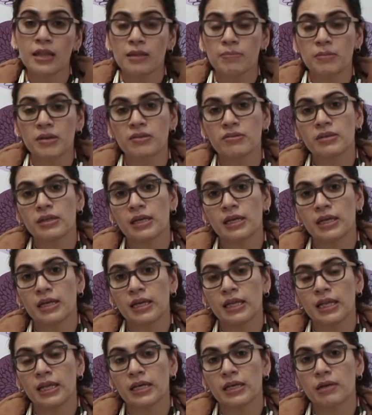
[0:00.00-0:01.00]
además
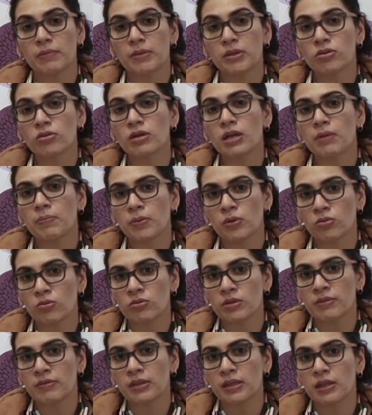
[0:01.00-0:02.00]
del incremento de la
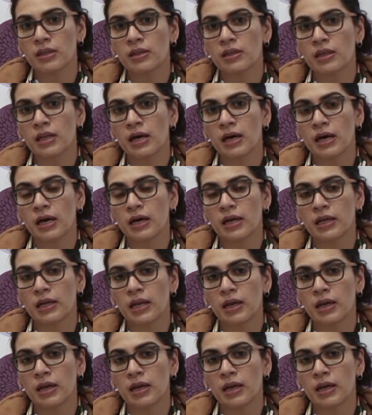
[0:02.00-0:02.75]
productividad en la,